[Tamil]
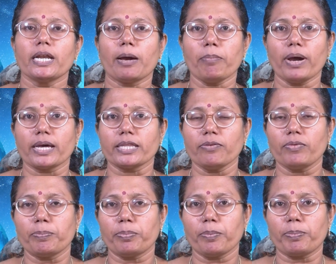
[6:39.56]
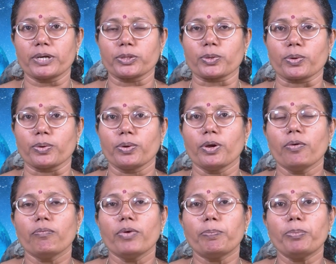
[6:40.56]
நம்ம அதை வெப்பப்படுத்துகிறோம்
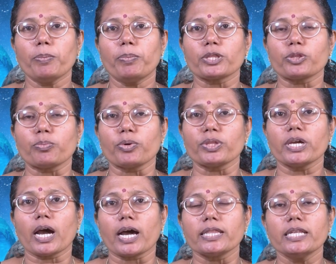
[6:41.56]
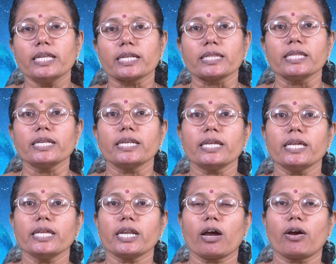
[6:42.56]
வெப்பப்படுத்தும் போது அதிலிருந்து
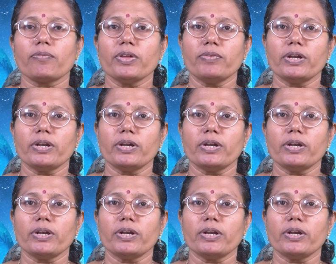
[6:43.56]
நீராவி